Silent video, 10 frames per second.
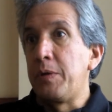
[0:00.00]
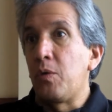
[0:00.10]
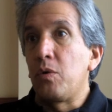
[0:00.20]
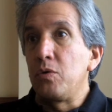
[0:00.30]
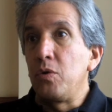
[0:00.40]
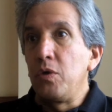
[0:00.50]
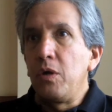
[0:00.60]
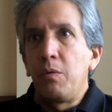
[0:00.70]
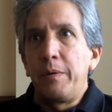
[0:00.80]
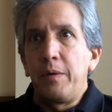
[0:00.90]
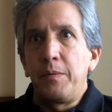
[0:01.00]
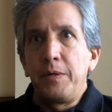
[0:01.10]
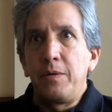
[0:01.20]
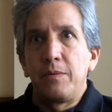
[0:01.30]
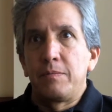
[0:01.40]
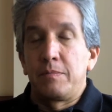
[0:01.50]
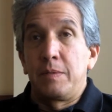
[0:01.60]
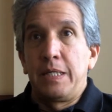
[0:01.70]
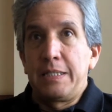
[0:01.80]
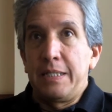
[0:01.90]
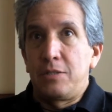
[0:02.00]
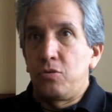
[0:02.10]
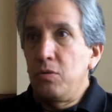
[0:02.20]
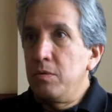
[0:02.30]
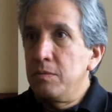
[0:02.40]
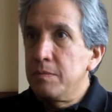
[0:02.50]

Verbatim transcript: Pero cuando yo digo, pero bueno, ¿qué es esto?